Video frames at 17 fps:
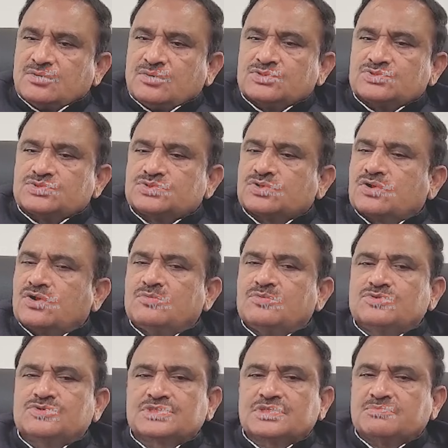और चुनाव
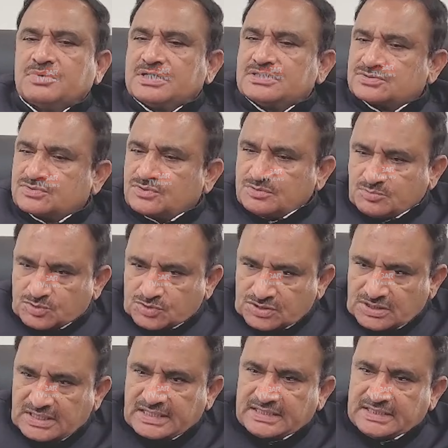में उनके पास कोई
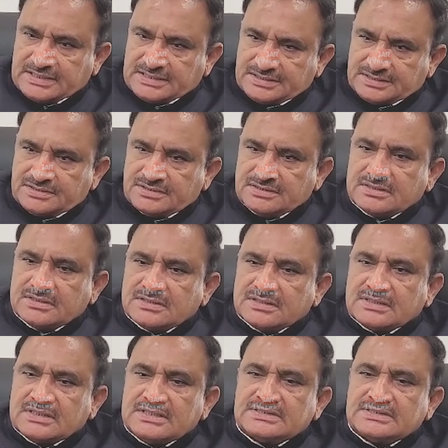मुद्दा है नहीं